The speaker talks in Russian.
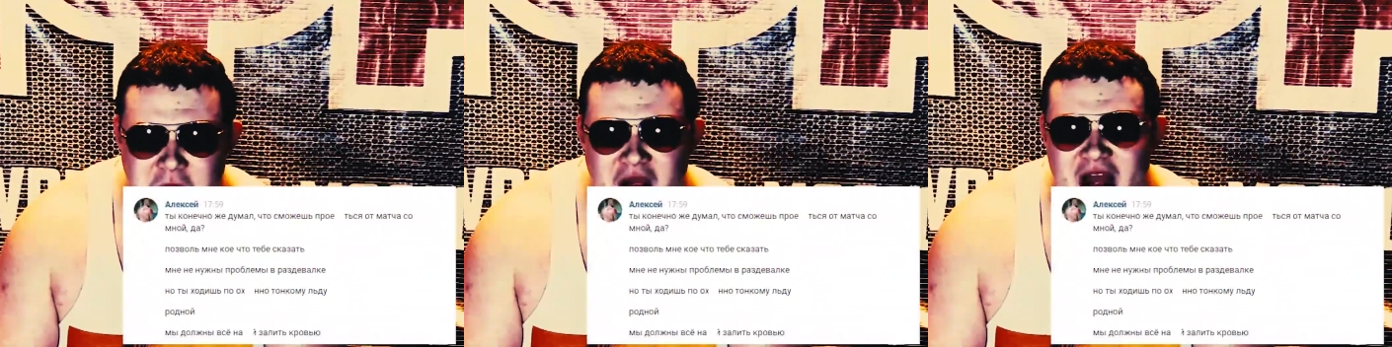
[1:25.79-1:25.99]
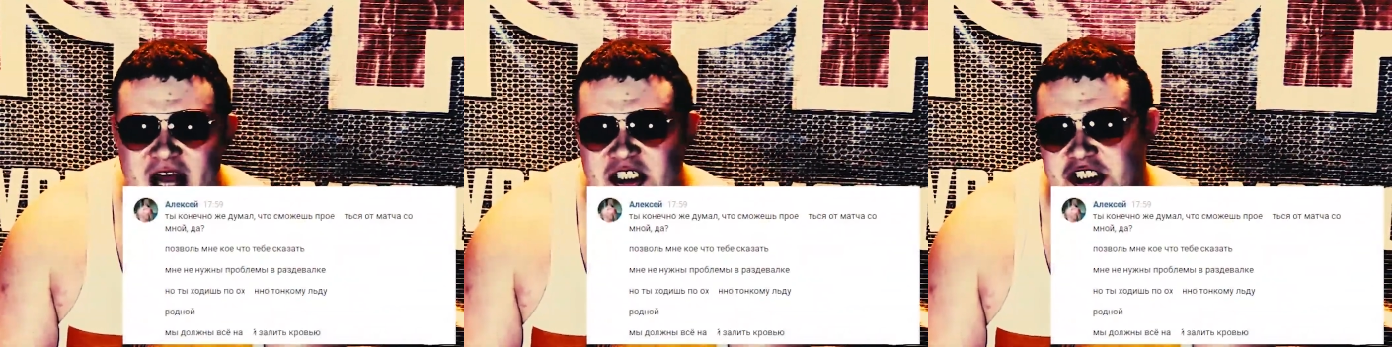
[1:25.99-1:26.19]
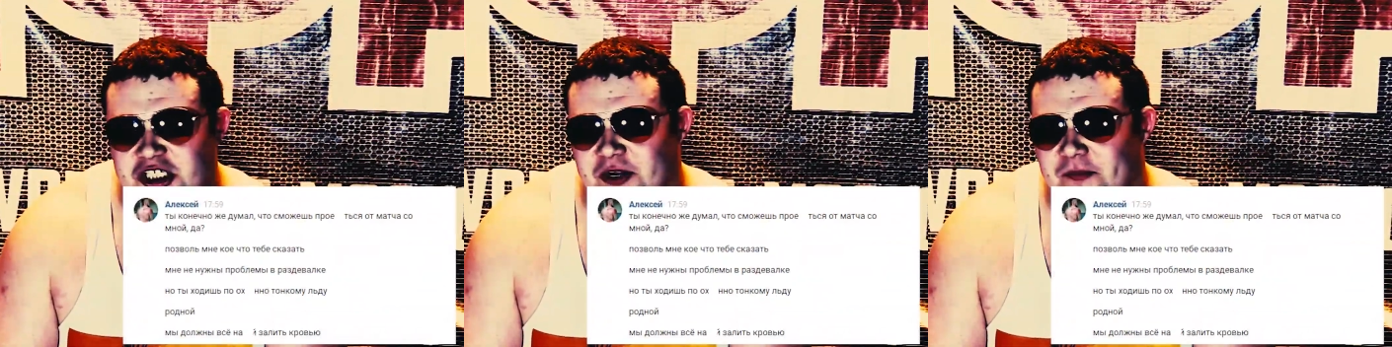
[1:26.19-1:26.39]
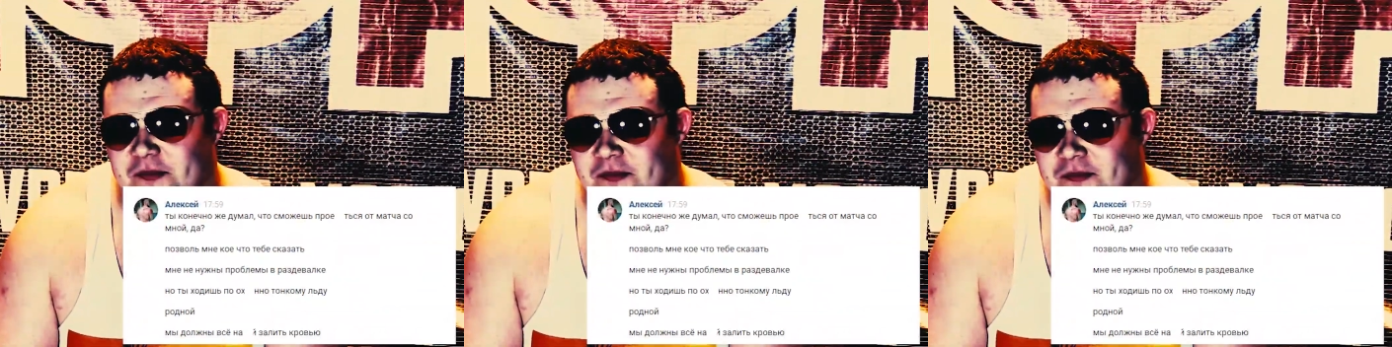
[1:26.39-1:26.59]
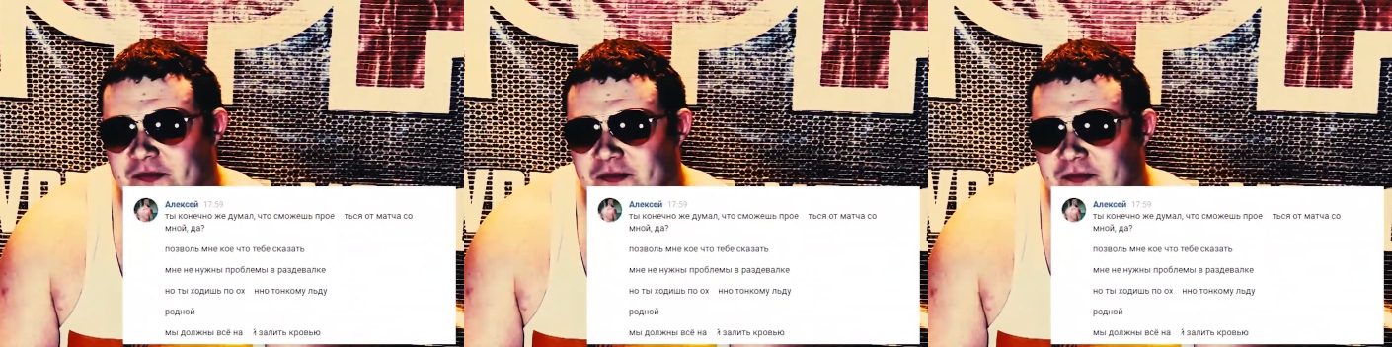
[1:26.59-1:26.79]
матче.
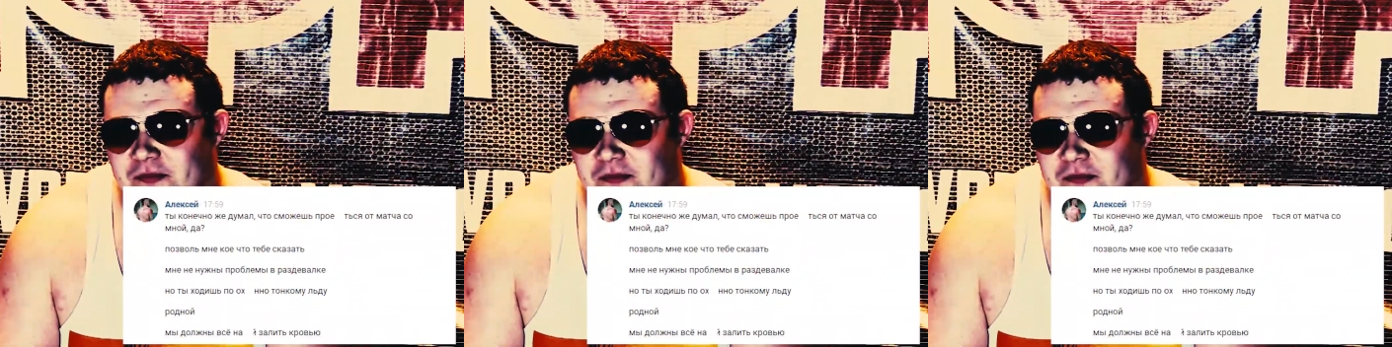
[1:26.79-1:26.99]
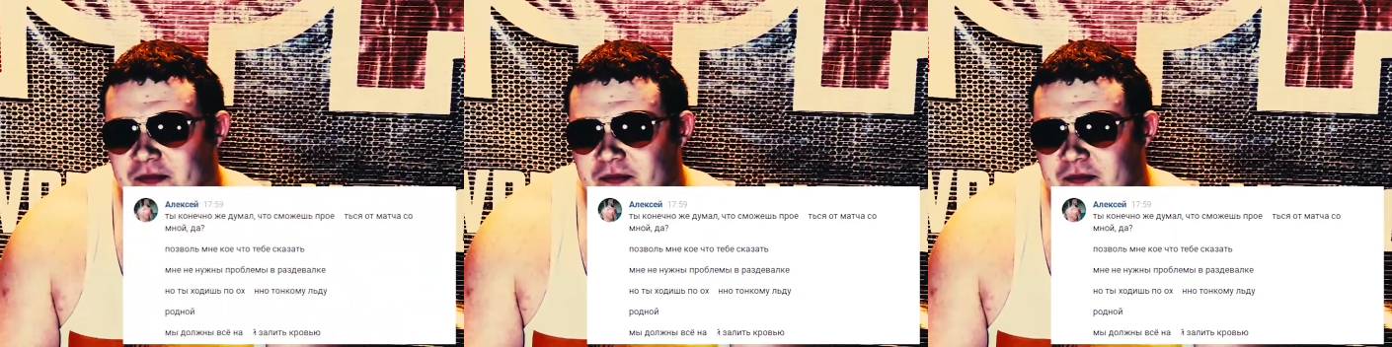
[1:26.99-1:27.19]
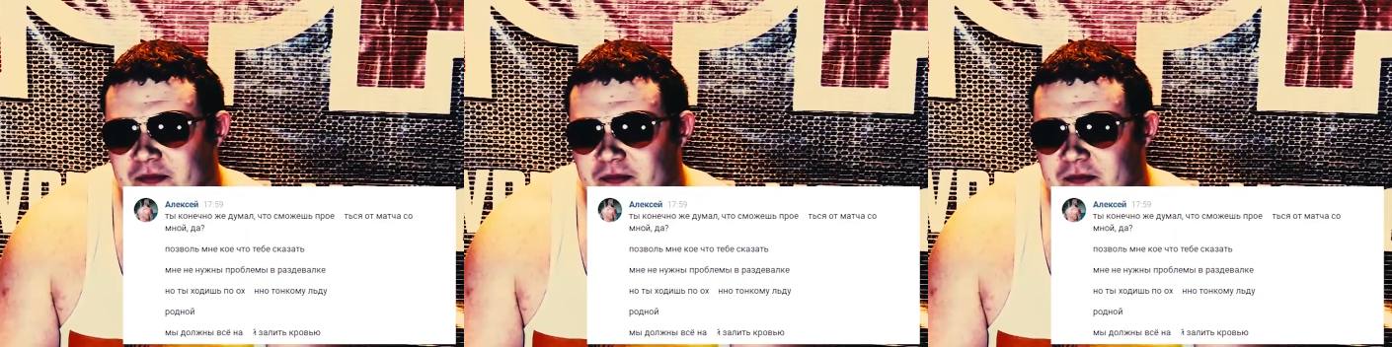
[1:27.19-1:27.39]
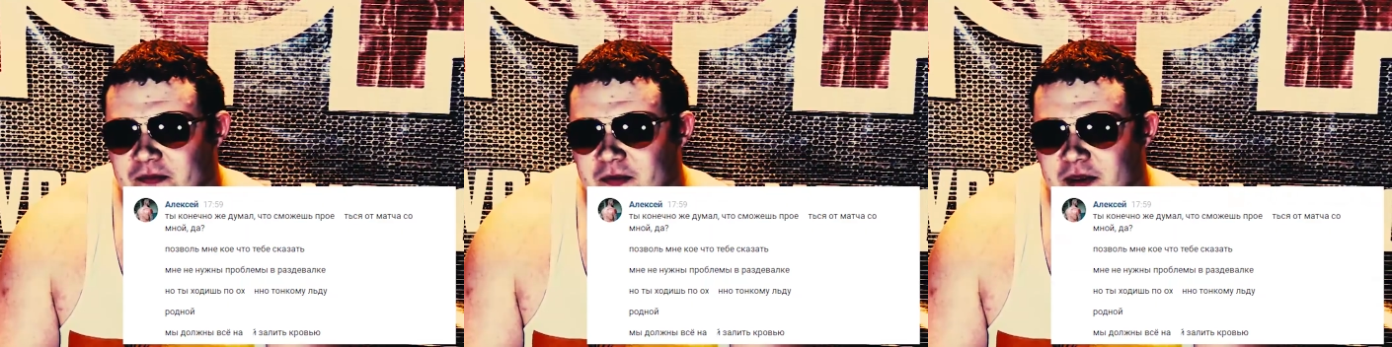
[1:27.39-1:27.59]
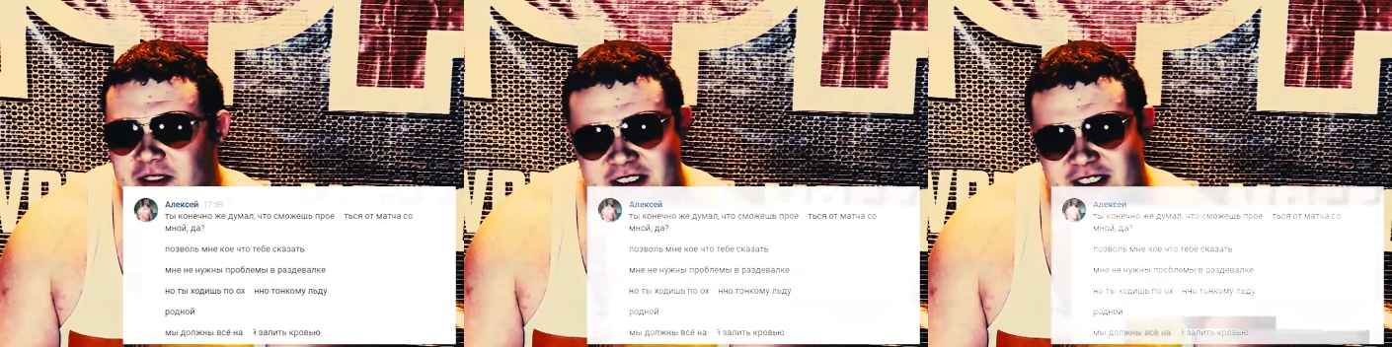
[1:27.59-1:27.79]

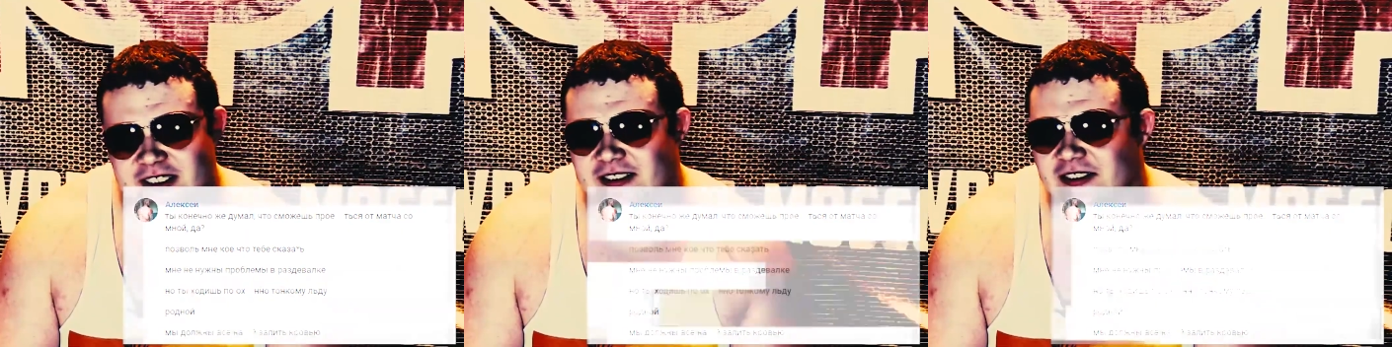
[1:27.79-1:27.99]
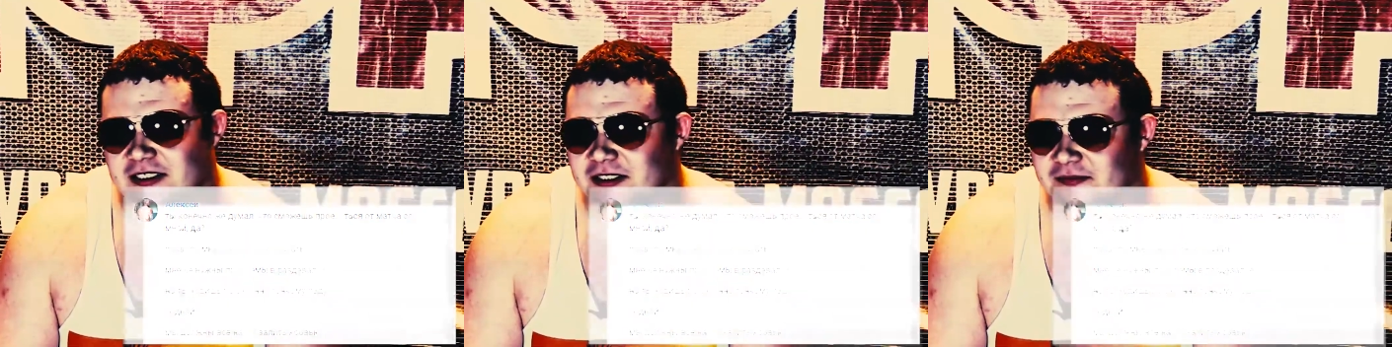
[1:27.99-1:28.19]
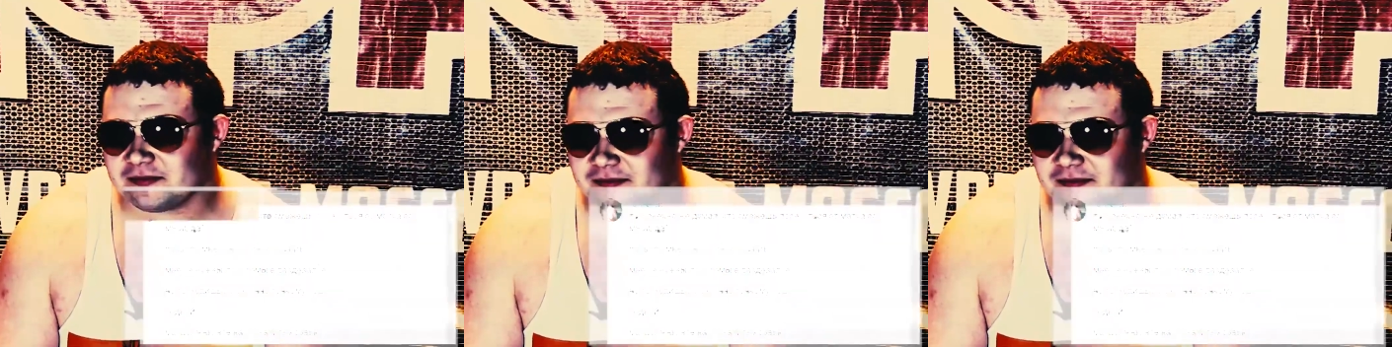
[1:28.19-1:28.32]
Ты засып.